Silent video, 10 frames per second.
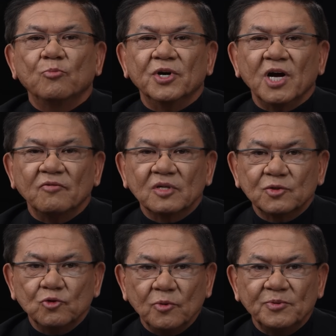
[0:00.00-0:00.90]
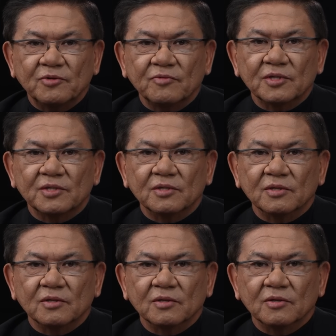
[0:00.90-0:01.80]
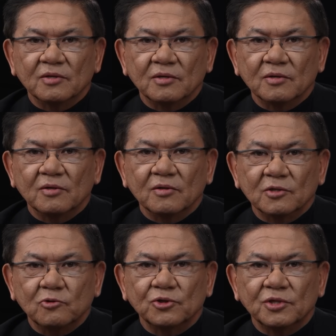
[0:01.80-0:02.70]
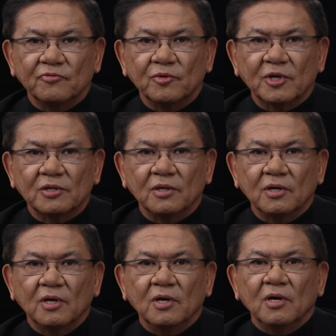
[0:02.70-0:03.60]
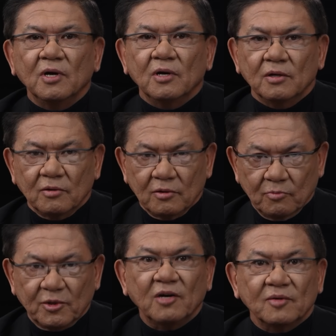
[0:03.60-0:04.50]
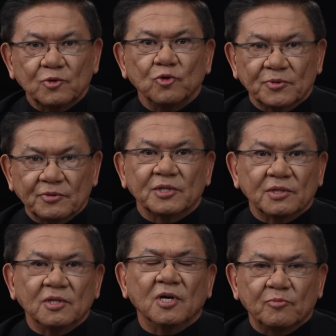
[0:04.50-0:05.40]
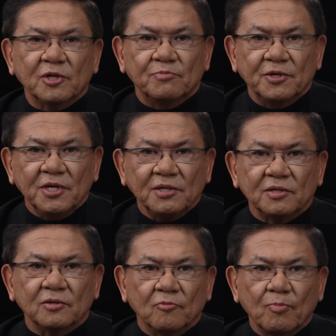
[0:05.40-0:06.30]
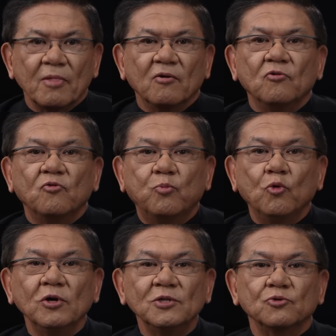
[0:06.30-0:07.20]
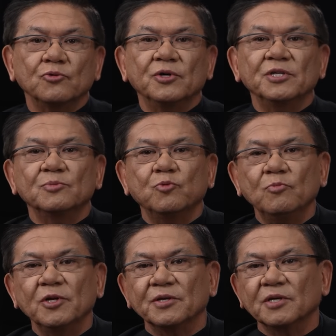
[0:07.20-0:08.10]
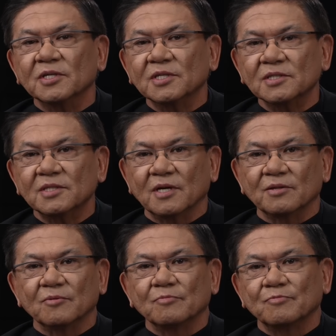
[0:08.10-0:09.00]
права собственности, слушайте внимательно, права собственности на предприятие в пользу Республики Казахстан.